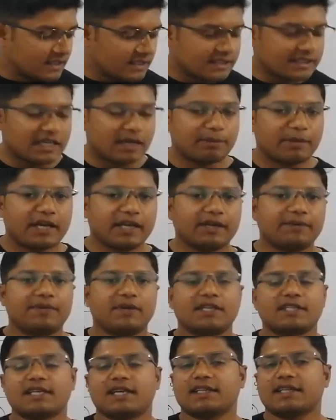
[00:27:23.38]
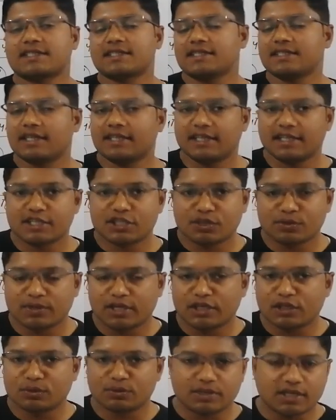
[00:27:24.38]
इसका बेनिफिट ज़्यादा से ज़्यादा
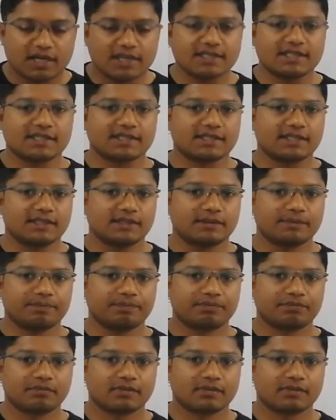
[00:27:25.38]
स्टूडेंट उठा सके